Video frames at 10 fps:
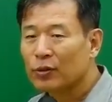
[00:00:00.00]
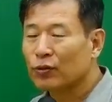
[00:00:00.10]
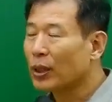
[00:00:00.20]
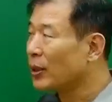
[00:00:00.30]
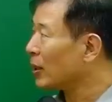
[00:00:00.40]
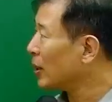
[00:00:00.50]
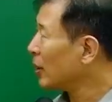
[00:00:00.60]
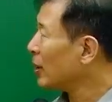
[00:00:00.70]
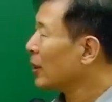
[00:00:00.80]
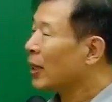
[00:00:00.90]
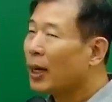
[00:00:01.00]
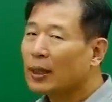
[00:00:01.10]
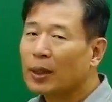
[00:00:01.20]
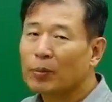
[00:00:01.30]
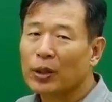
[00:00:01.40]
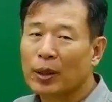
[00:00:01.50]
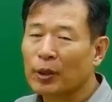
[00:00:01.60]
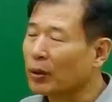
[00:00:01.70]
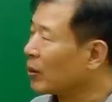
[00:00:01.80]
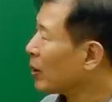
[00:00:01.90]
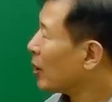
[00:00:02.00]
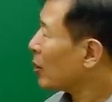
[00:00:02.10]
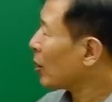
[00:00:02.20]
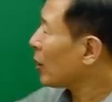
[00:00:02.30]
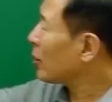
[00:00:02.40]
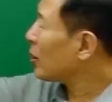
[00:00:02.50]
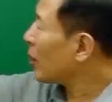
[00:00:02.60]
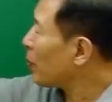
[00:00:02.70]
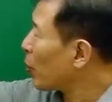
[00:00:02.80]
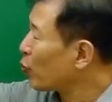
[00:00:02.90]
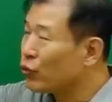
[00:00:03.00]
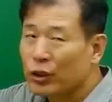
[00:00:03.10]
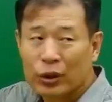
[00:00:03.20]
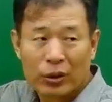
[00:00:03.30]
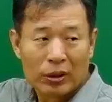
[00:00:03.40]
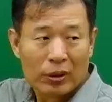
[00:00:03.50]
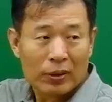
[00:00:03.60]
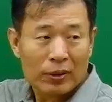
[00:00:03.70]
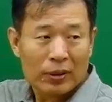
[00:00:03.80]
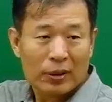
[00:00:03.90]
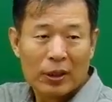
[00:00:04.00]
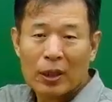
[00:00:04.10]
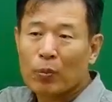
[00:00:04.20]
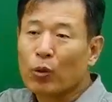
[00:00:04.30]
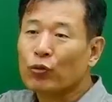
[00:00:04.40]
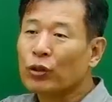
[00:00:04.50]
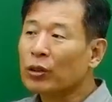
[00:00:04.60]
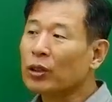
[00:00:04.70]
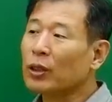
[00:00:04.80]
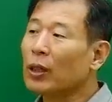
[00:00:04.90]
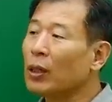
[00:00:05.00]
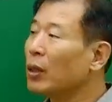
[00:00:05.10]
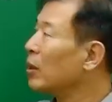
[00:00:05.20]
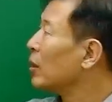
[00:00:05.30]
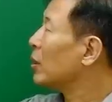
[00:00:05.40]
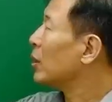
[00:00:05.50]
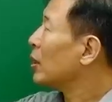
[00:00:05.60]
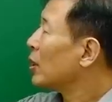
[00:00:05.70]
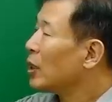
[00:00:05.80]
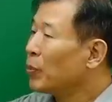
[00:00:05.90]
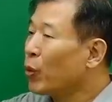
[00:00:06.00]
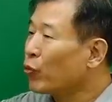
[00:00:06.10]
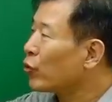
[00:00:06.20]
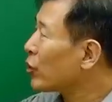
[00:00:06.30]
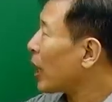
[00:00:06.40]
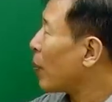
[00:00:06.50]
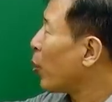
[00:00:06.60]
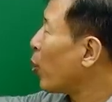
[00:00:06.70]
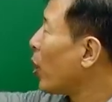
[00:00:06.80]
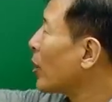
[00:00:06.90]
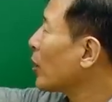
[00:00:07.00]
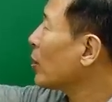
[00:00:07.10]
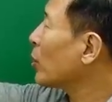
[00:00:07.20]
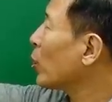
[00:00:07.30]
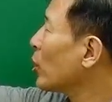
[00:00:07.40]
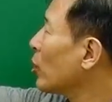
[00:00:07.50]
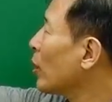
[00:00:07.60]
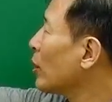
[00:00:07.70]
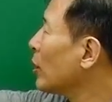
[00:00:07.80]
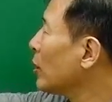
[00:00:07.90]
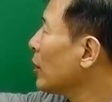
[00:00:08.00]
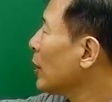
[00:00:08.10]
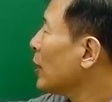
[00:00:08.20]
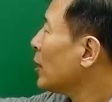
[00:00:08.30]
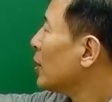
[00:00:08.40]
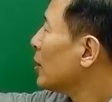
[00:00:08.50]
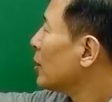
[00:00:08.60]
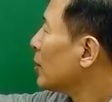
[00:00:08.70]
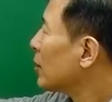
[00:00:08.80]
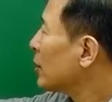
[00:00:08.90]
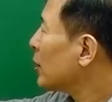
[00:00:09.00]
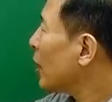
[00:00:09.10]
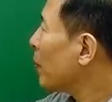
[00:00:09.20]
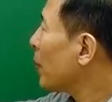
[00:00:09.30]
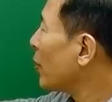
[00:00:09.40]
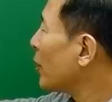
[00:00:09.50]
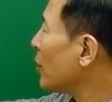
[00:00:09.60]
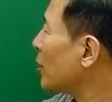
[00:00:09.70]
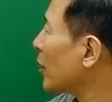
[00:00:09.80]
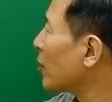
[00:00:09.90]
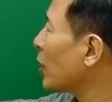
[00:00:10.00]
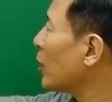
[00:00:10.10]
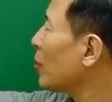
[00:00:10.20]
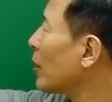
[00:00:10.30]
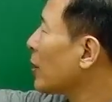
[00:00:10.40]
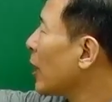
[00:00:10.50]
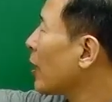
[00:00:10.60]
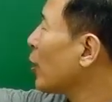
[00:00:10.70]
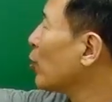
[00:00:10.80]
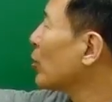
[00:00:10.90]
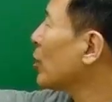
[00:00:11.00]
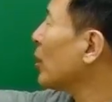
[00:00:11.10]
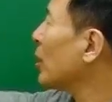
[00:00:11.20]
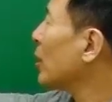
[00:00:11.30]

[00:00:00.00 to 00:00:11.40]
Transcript: 두 가지. 하나는 뭐냐면 여기 트랩 봉수 있죠? 봉수 있으니까 이 봉수를 다 보호하기 위해서 통기관을 트랩에서 일정한 거리마다 다 세우는 거야.